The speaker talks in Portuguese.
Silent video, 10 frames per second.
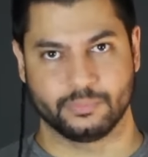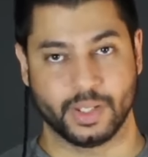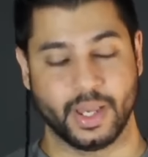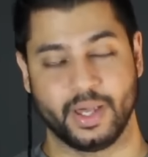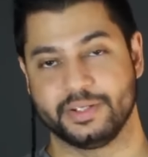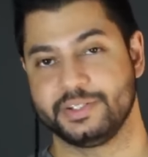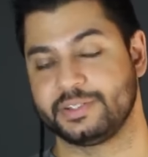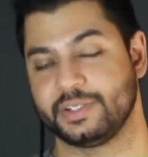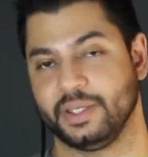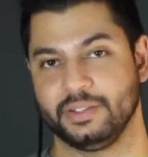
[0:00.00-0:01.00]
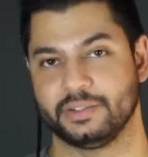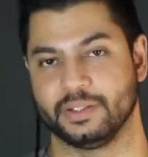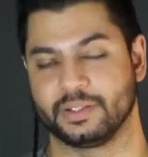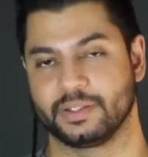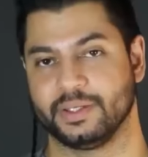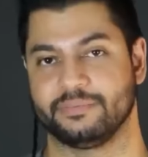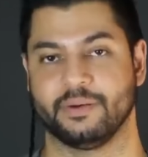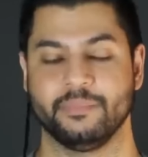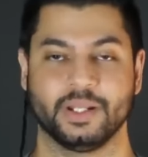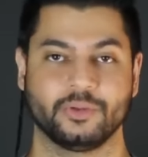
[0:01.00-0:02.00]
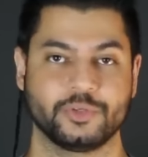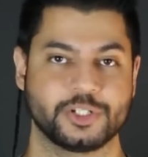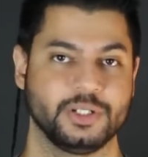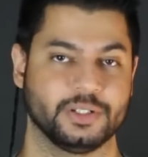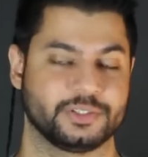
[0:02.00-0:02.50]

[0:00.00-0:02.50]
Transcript: Nayara disse ainda que a família não tinha